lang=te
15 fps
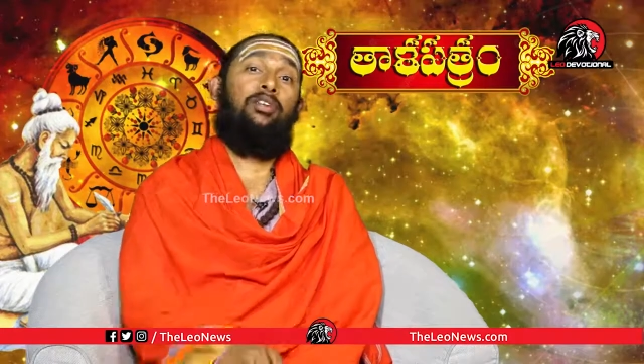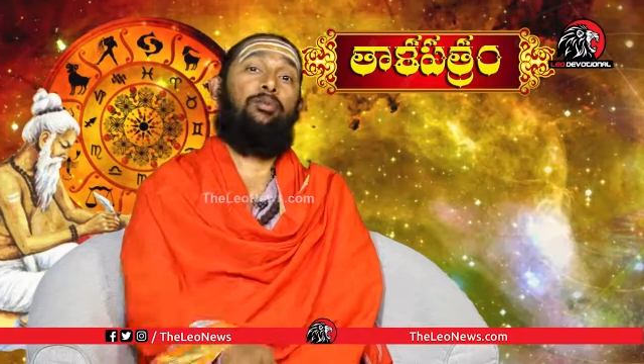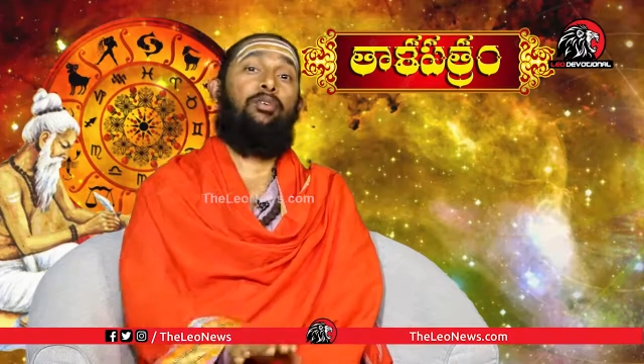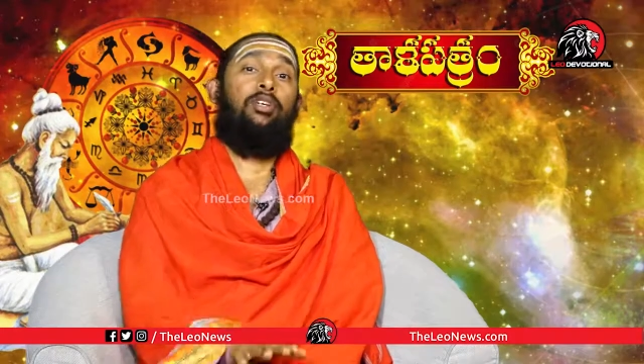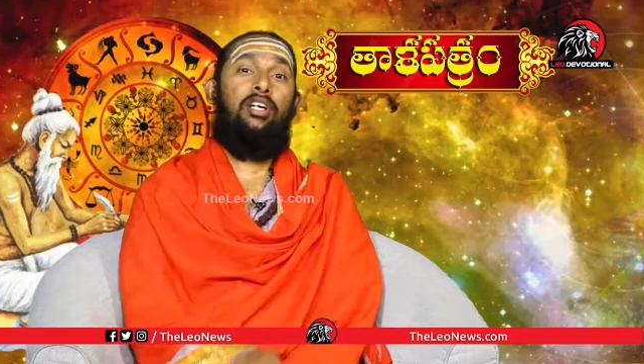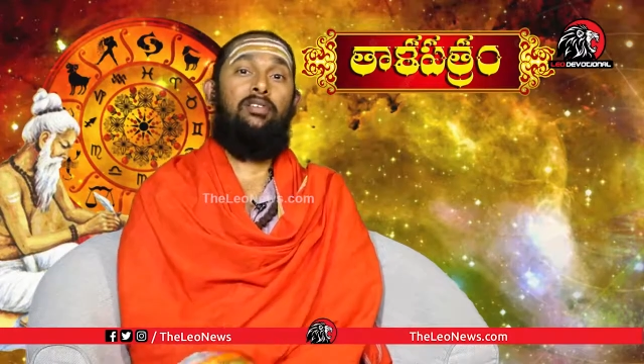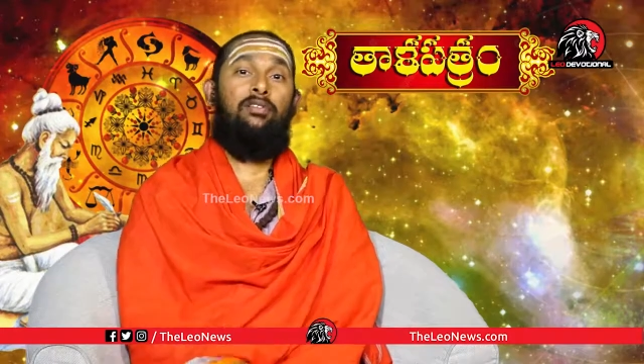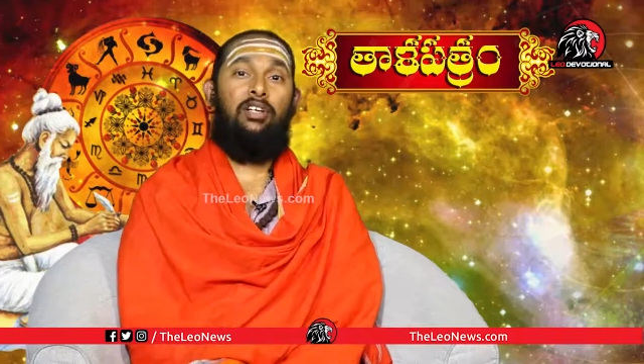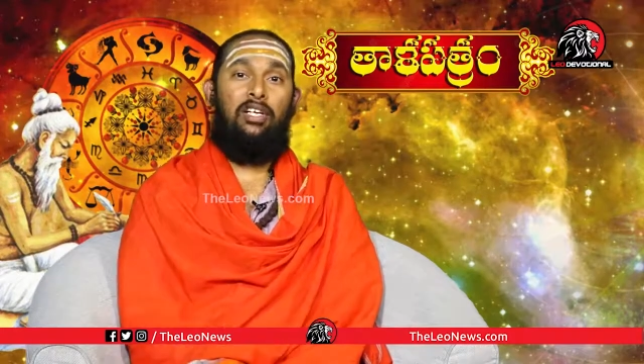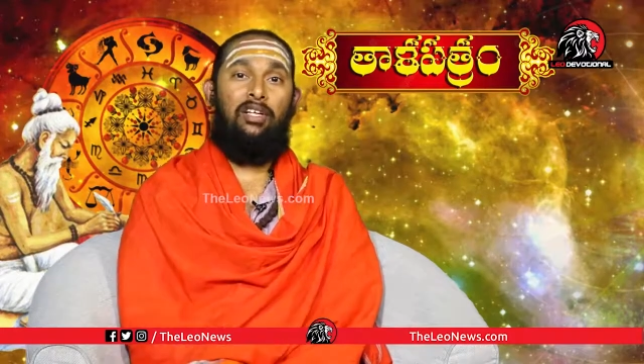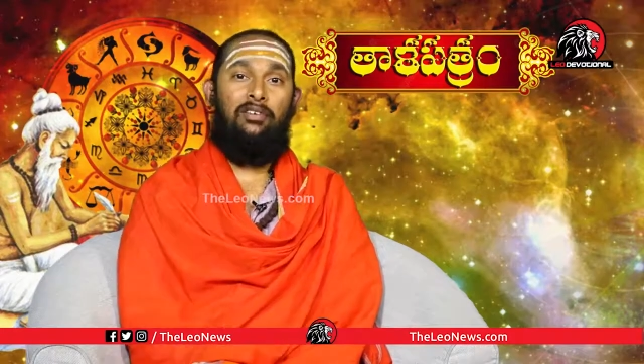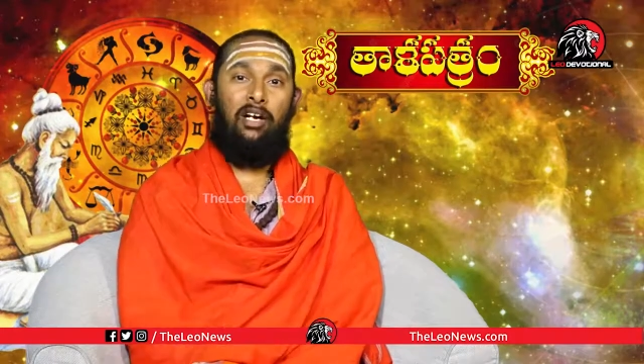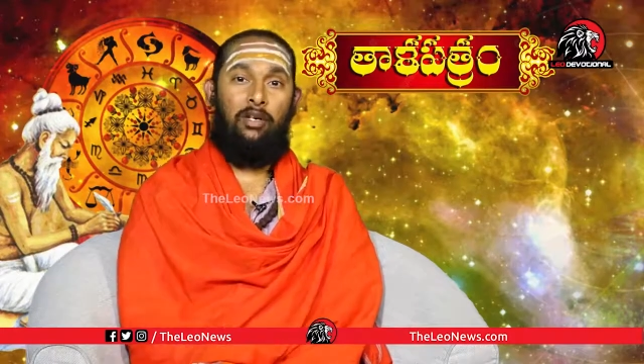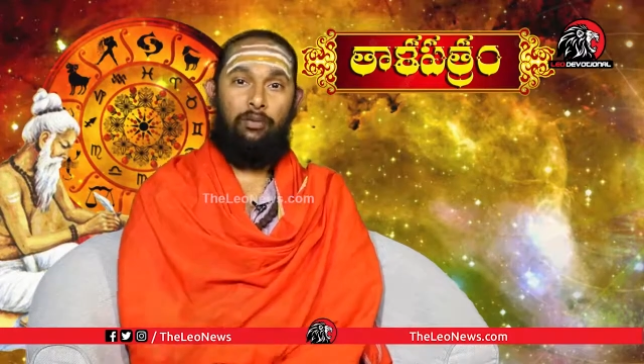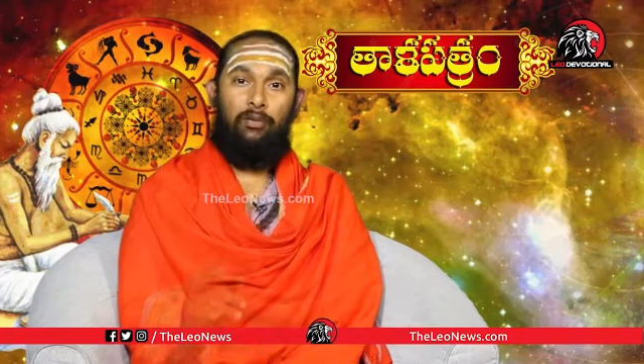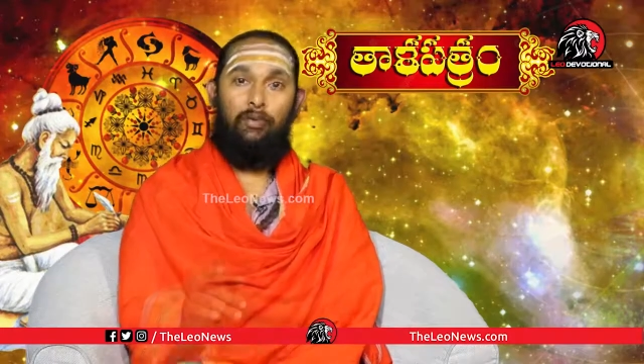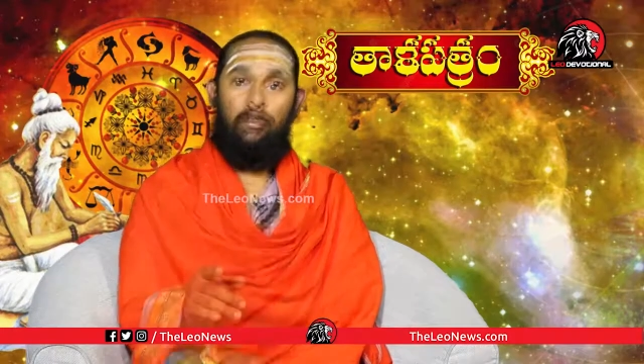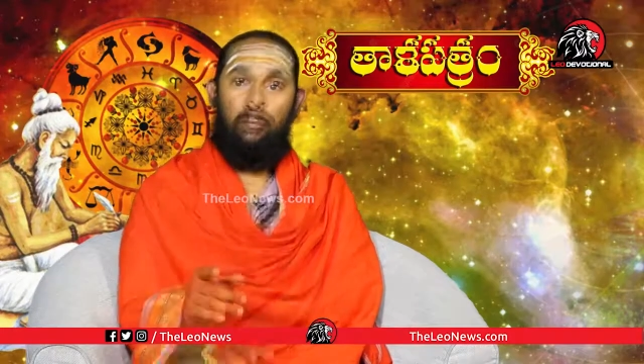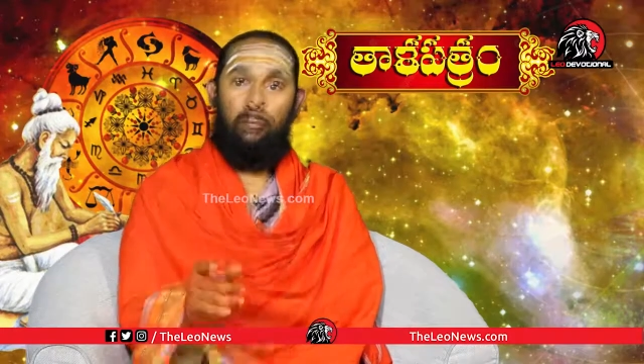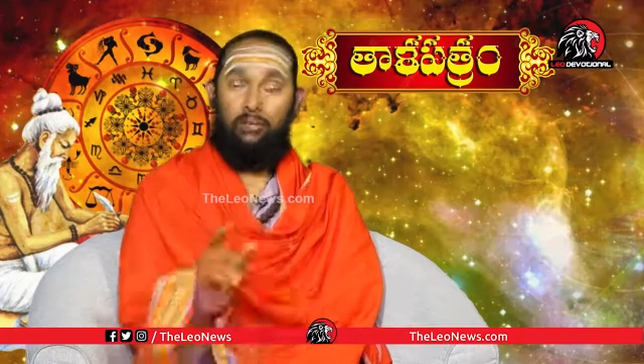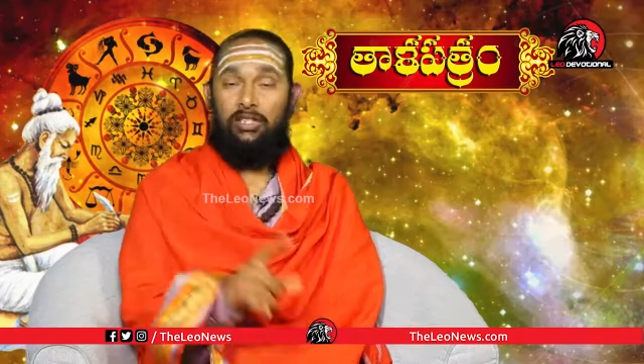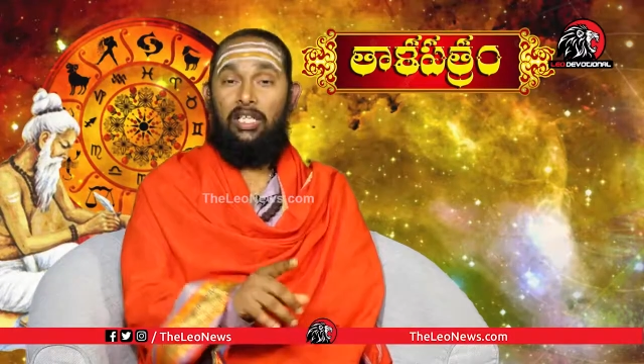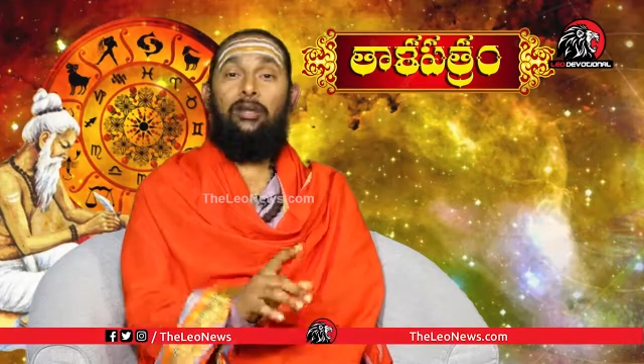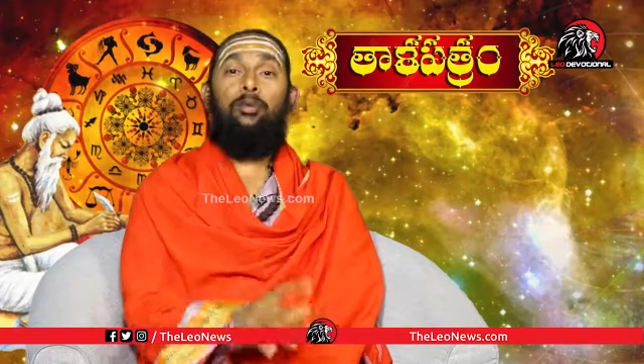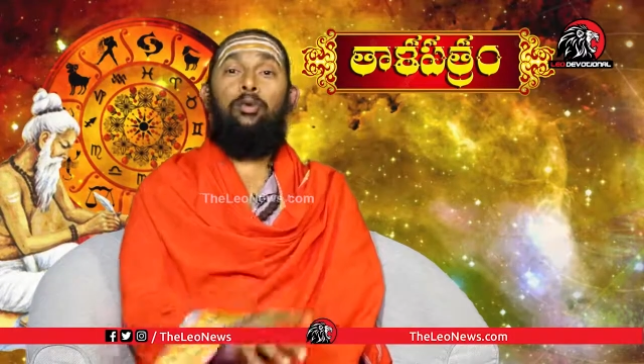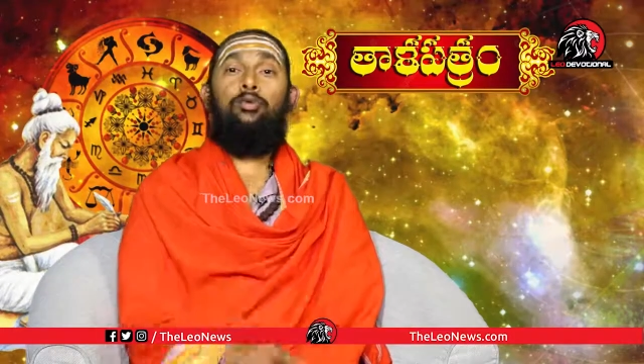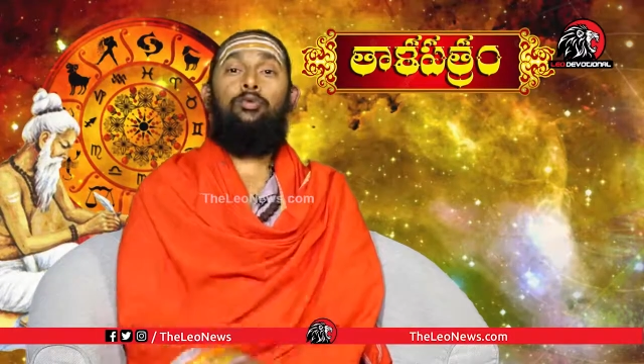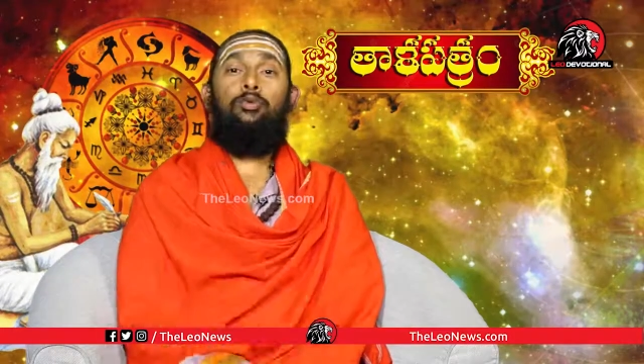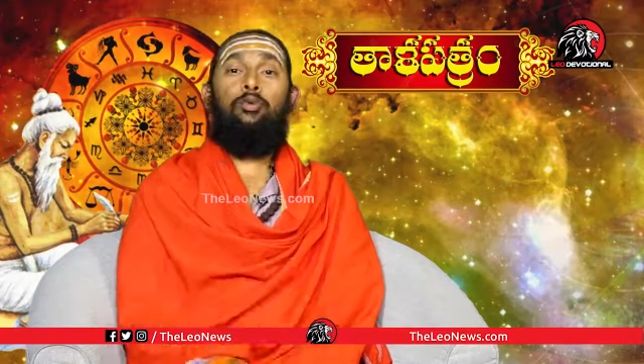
అనుకునేటువంటి వారు ఉత్తరమును